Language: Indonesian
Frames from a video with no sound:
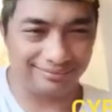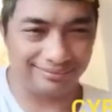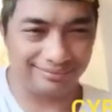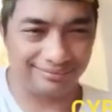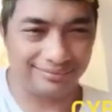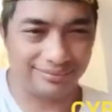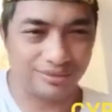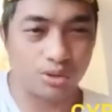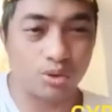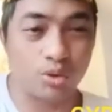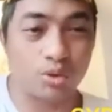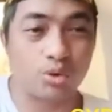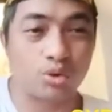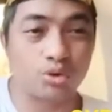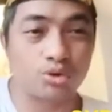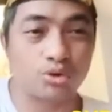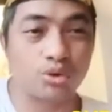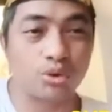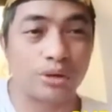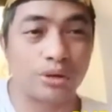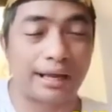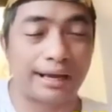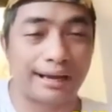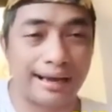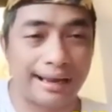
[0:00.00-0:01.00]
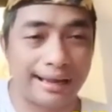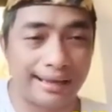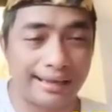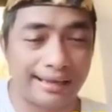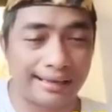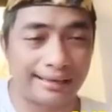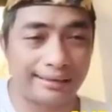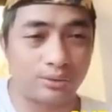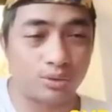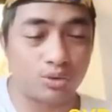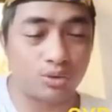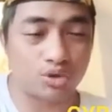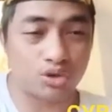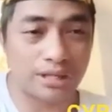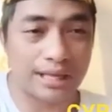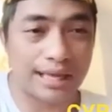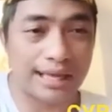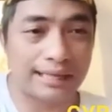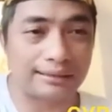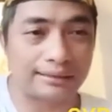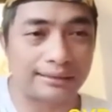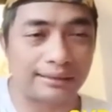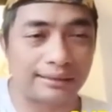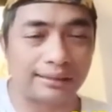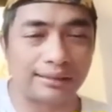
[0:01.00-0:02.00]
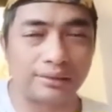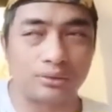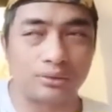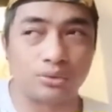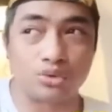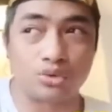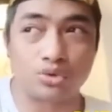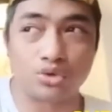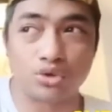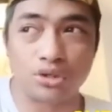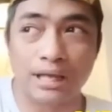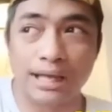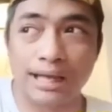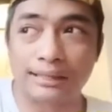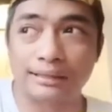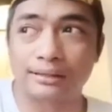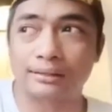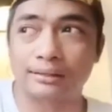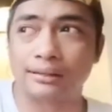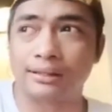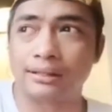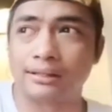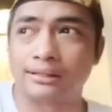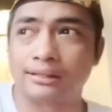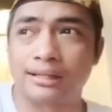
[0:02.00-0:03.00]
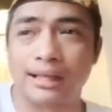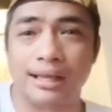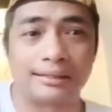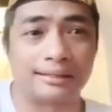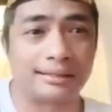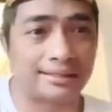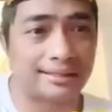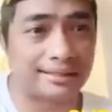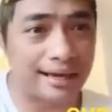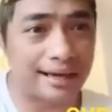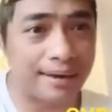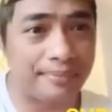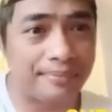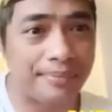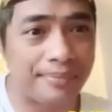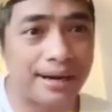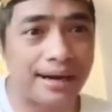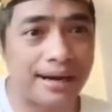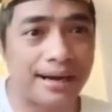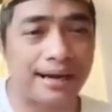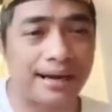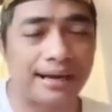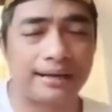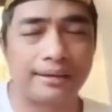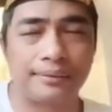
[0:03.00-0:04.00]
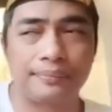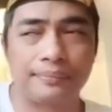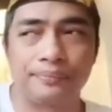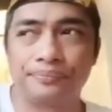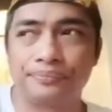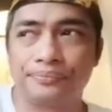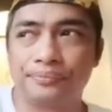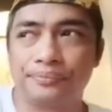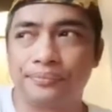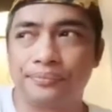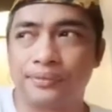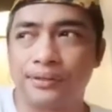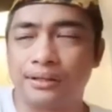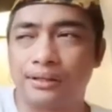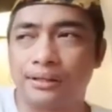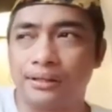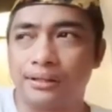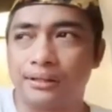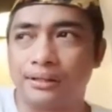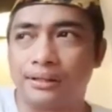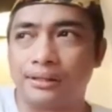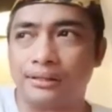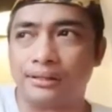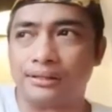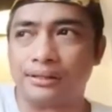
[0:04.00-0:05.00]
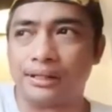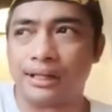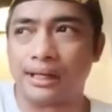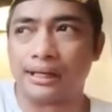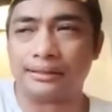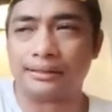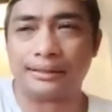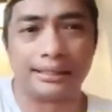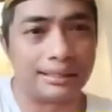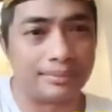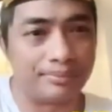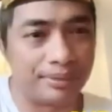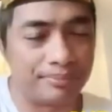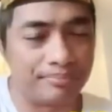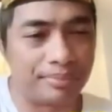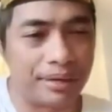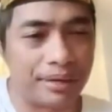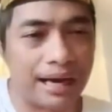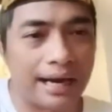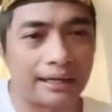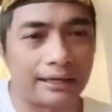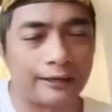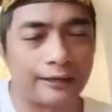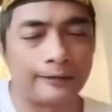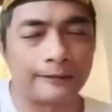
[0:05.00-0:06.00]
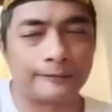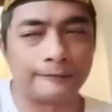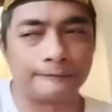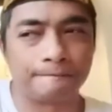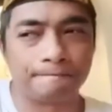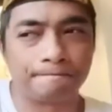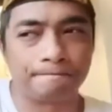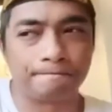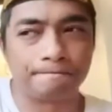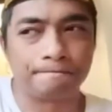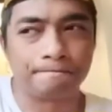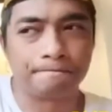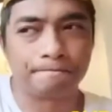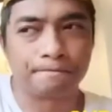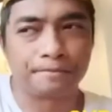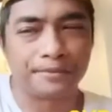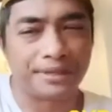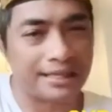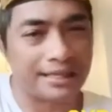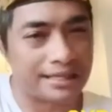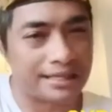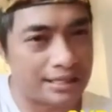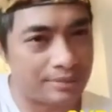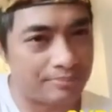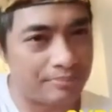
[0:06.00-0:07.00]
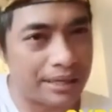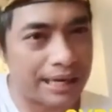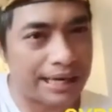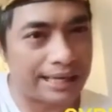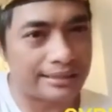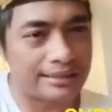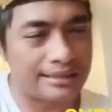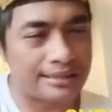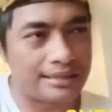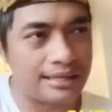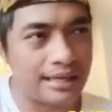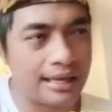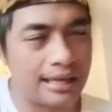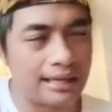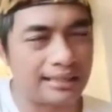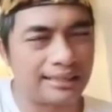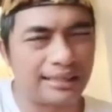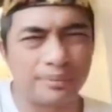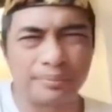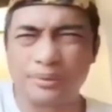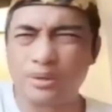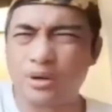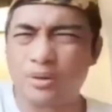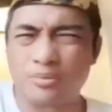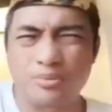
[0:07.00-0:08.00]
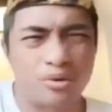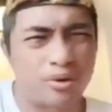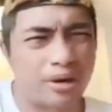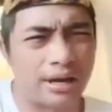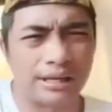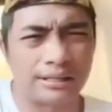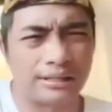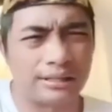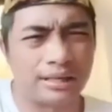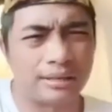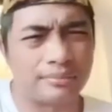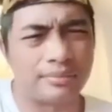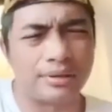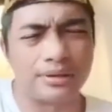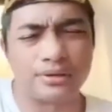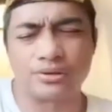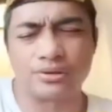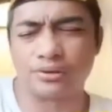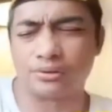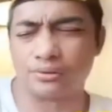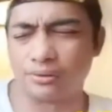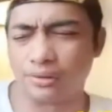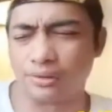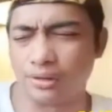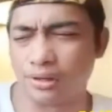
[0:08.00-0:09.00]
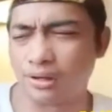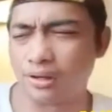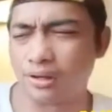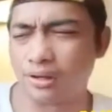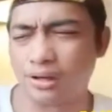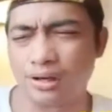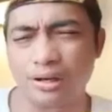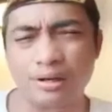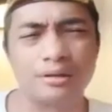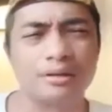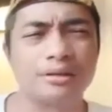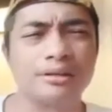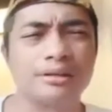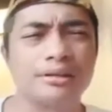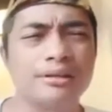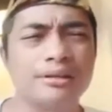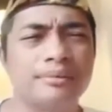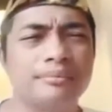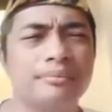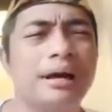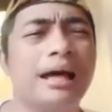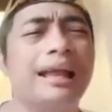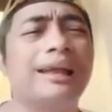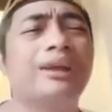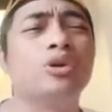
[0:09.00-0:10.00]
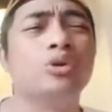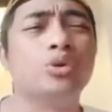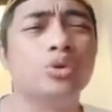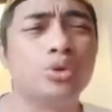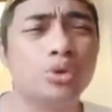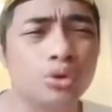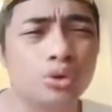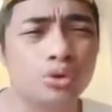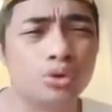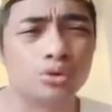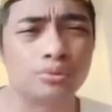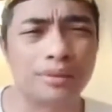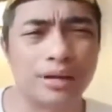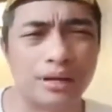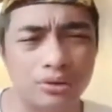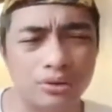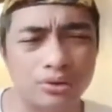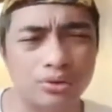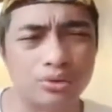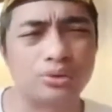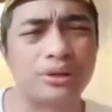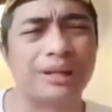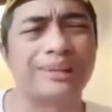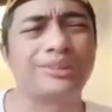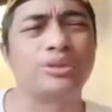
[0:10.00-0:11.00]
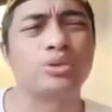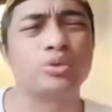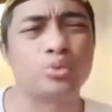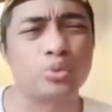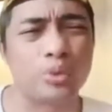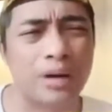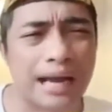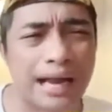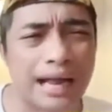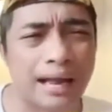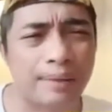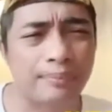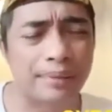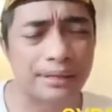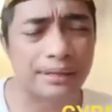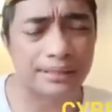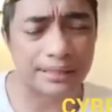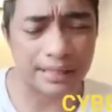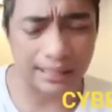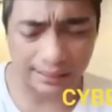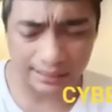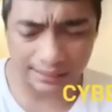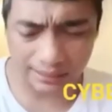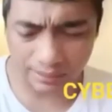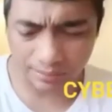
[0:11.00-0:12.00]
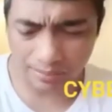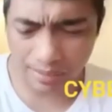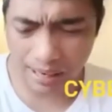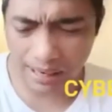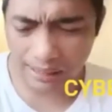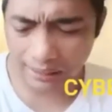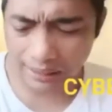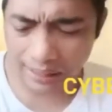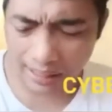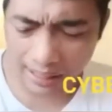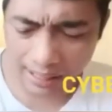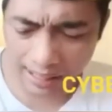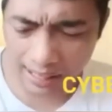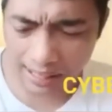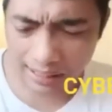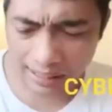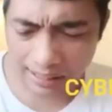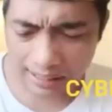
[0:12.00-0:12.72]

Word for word: Tunggu Julkarnain, Ustadz ya, Ustadz kerjanya ceramah, kerjanya di mimbar, Isi pengajian, tapi omongannya masya Allah malu, malu udah tua, banyakin ibadah.